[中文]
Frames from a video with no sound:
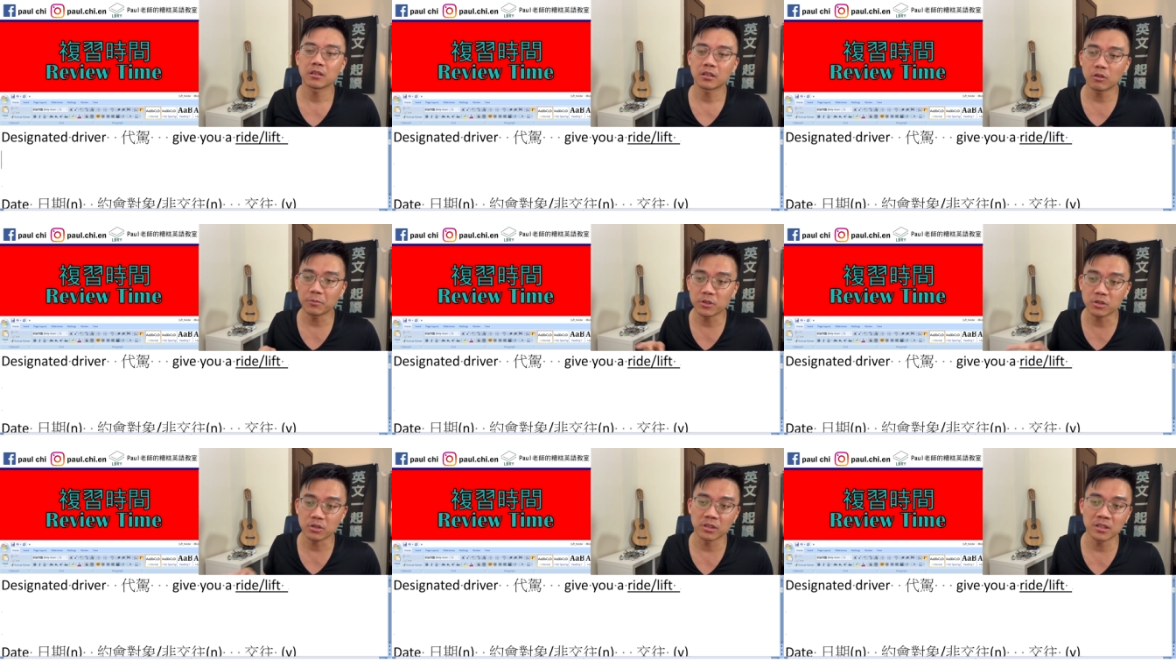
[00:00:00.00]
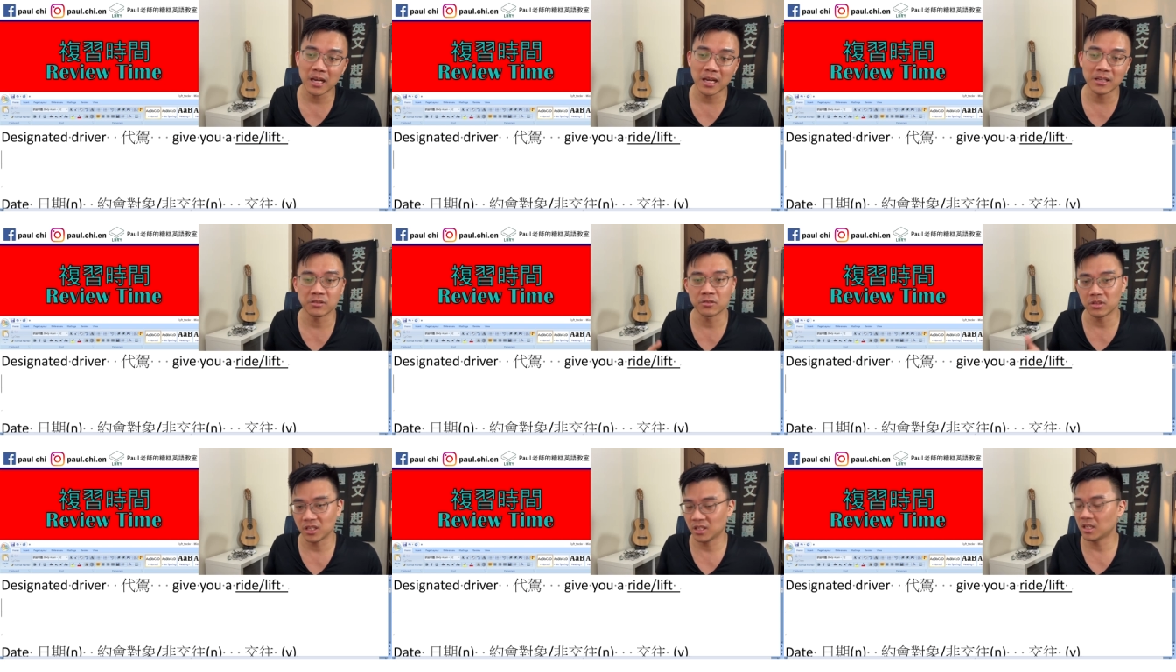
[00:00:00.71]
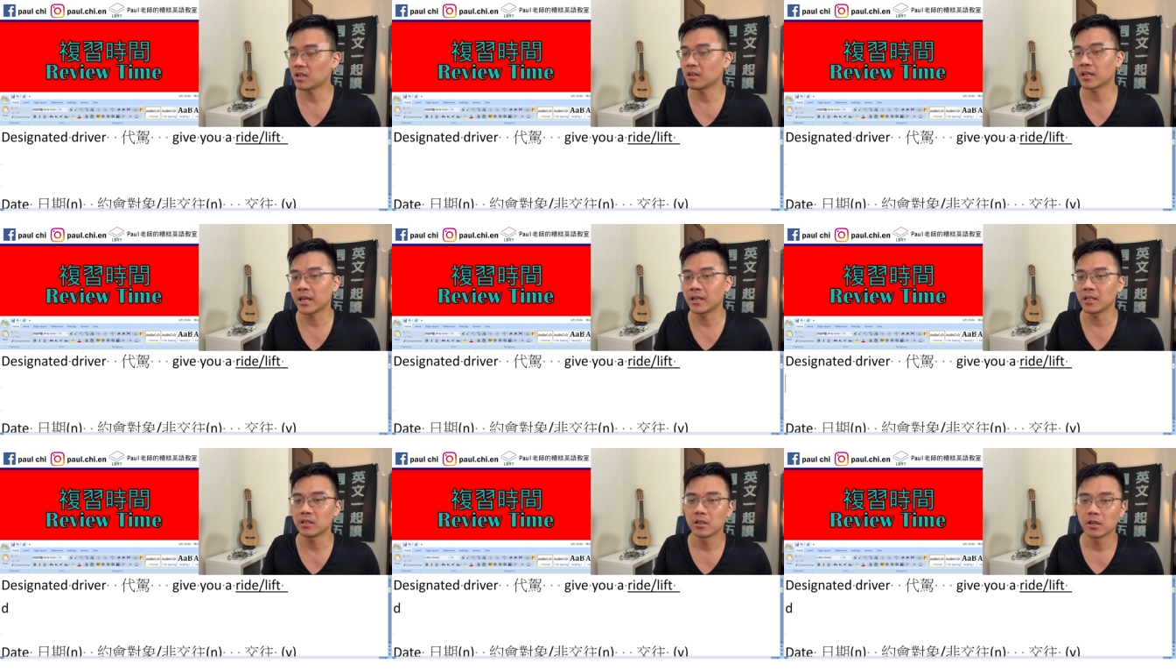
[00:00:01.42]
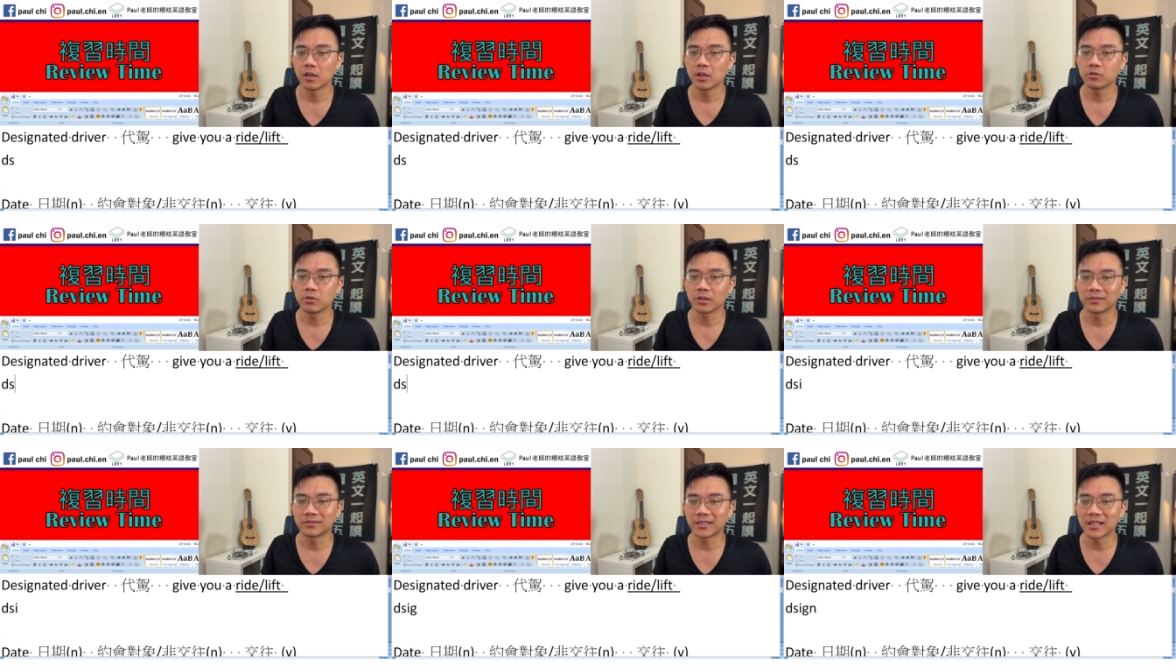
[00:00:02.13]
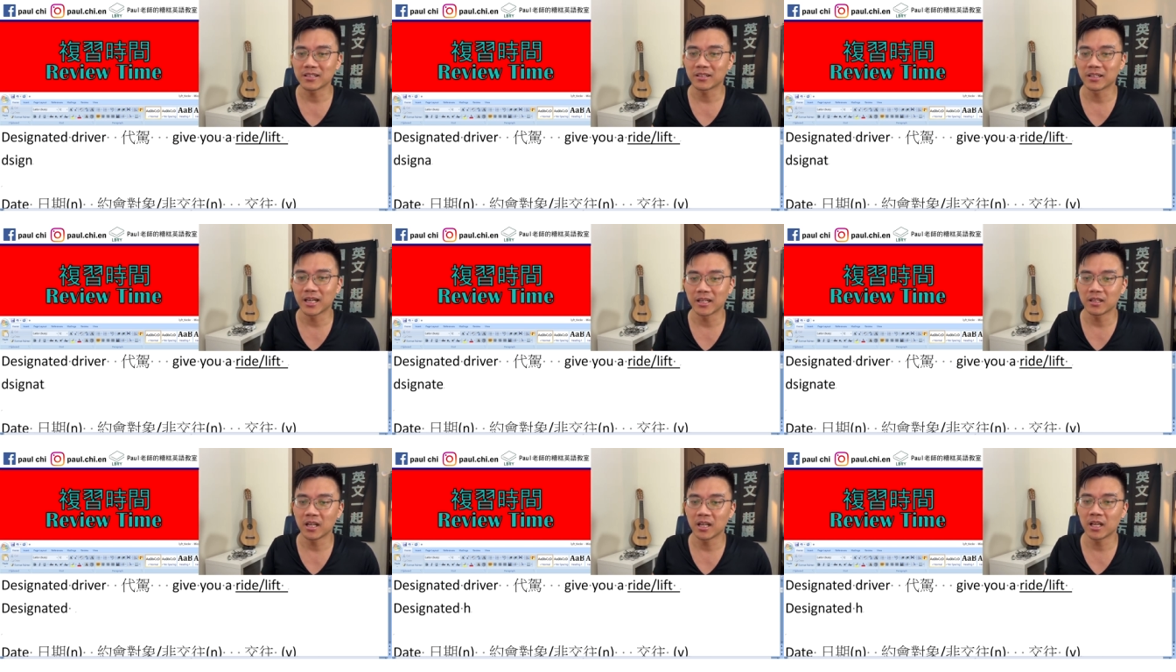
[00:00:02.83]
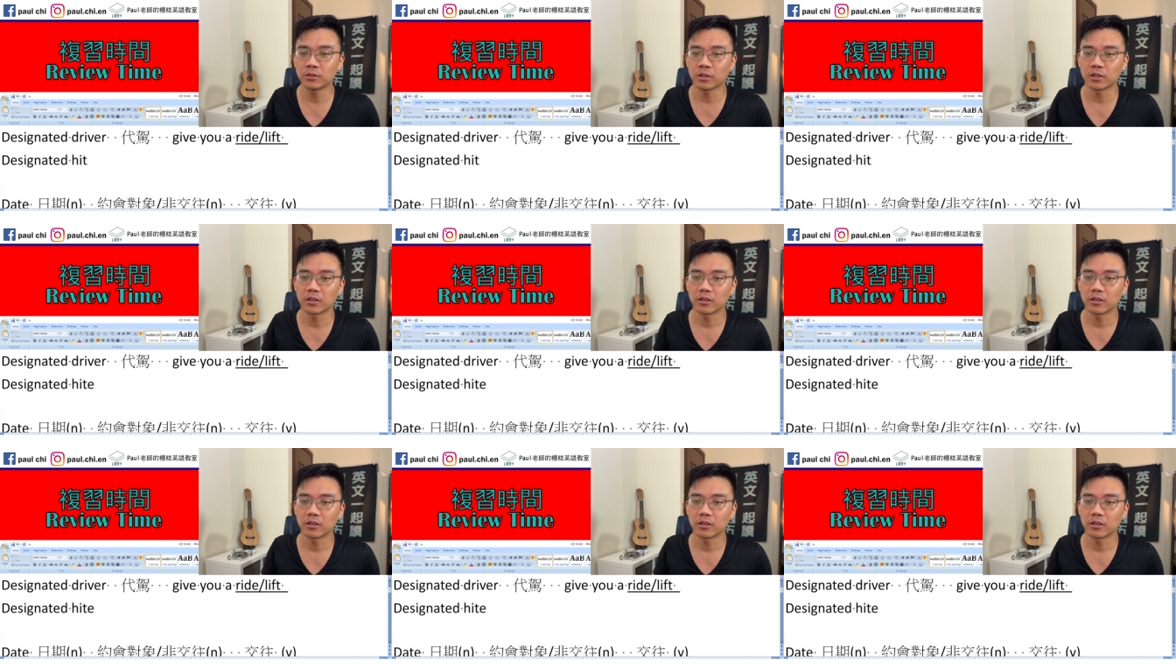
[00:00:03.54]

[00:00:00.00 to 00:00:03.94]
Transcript: 跟我们指定驾驶是一样的概念，所以 designated hitter，